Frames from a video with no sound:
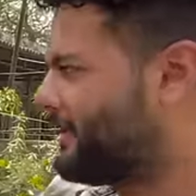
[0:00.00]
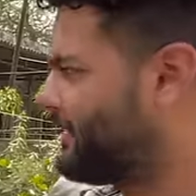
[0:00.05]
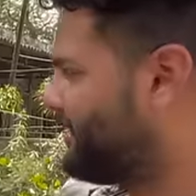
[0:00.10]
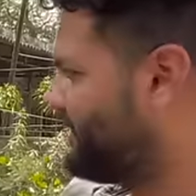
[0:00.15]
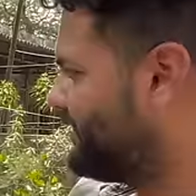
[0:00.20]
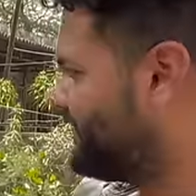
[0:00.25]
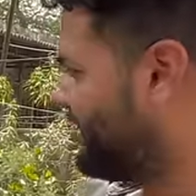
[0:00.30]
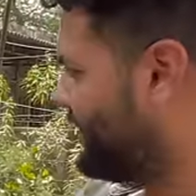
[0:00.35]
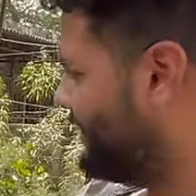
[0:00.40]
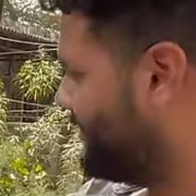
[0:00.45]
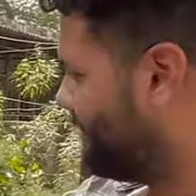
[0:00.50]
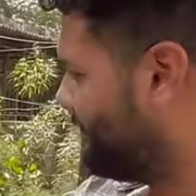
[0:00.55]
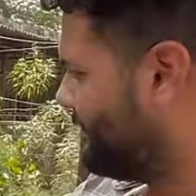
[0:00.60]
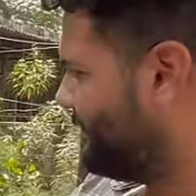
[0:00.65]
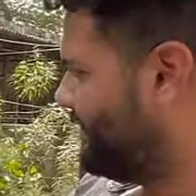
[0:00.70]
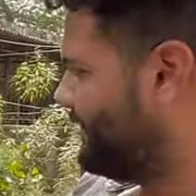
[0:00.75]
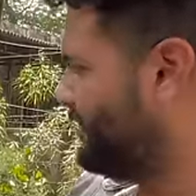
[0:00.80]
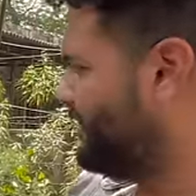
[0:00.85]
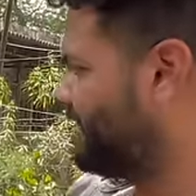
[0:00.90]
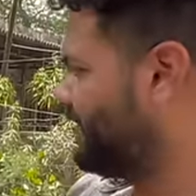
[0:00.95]
है ये
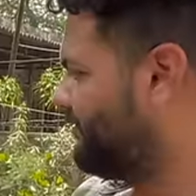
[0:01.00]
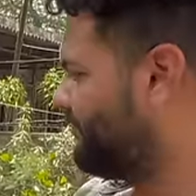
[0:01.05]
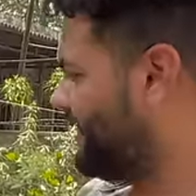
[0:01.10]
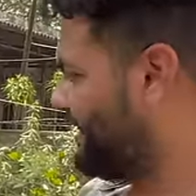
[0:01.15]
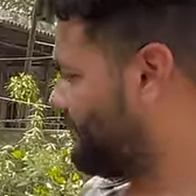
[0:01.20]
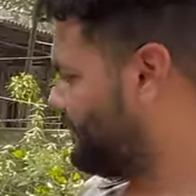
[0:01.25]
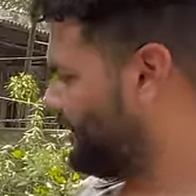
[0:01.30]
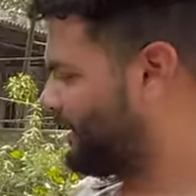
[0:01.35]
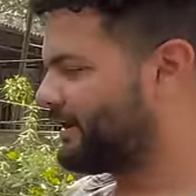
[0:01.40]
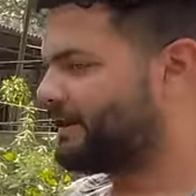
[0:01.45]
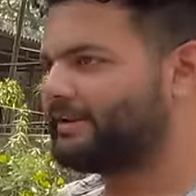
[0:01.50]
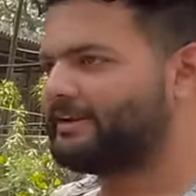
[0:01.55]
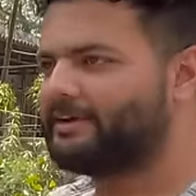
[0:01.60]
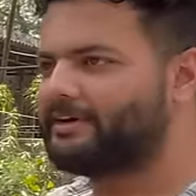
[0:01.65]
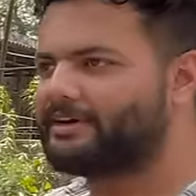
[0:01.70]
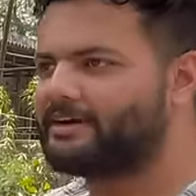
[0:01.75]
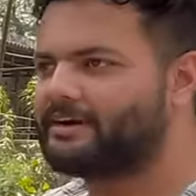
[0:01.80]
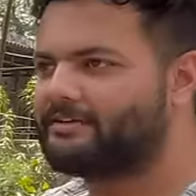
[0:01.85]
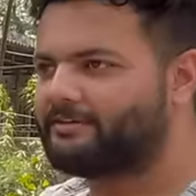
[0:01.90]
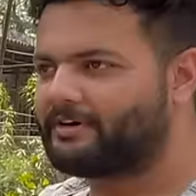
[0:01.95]
वाइपर है
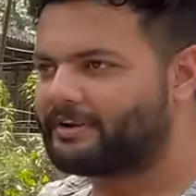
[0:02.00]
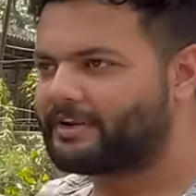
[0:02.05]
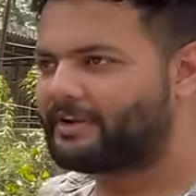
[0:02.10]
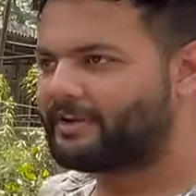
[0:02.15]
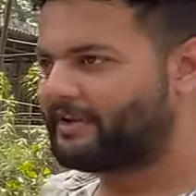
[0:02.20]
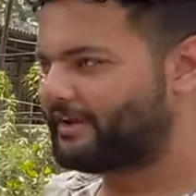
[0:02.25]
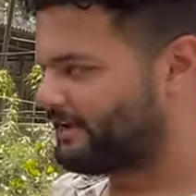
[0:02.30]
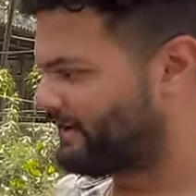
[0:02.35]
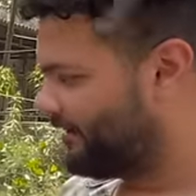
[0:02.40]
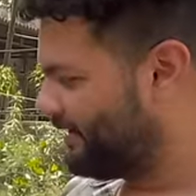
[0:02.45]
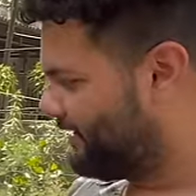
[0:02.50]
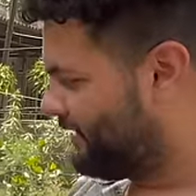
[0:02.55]
रियर का वर्किंग है